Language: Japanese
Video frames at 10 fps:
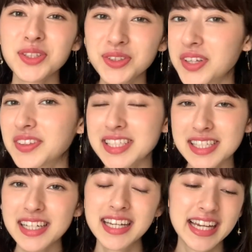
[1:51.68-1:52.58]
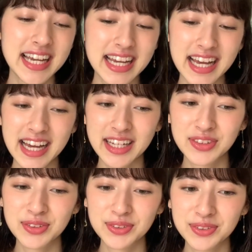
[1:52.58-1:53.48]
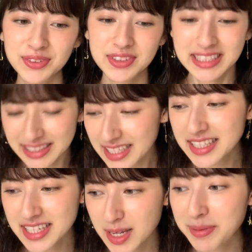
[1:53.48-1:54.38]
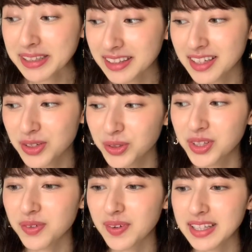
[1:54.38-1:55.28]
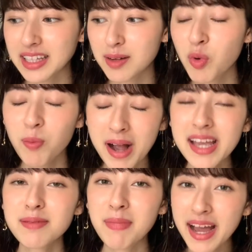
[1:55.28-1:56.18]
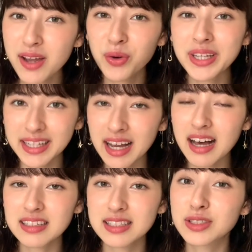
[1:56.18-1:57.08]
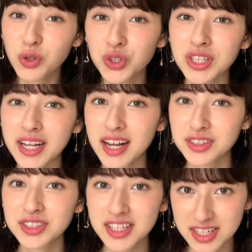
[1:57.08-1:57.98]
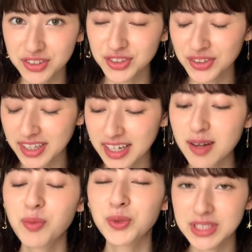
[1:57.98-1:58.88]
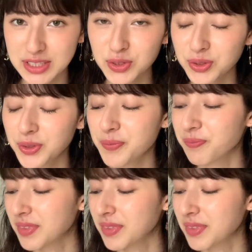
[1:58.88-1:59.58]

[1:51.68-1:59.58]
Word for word: 速ね私あの全然喋ってていいよって言われたらもう前前置きがすごく長くなっちゃう人だからもう早速